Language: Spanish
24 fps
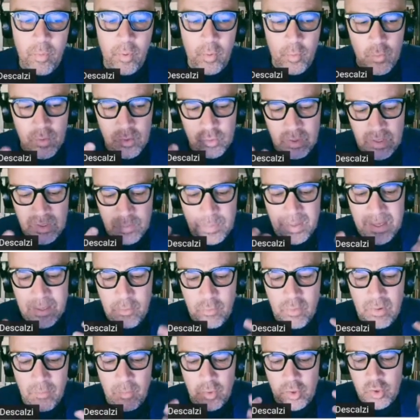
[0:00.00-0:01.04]
por nuestro
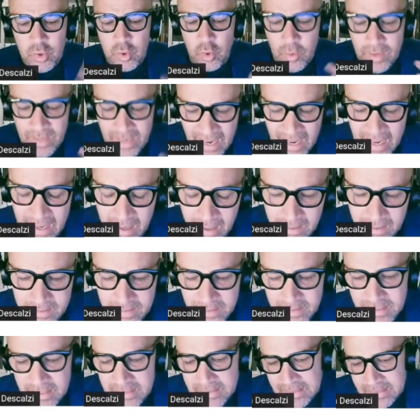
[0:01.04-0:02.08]
aspecto emocional, es
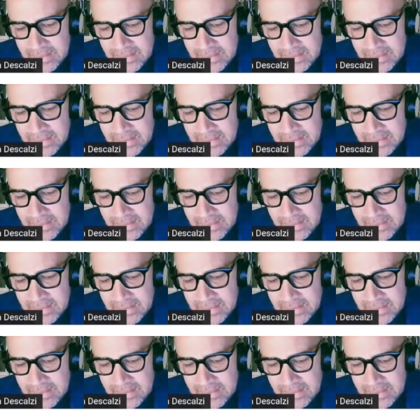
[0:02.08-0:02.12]
decir,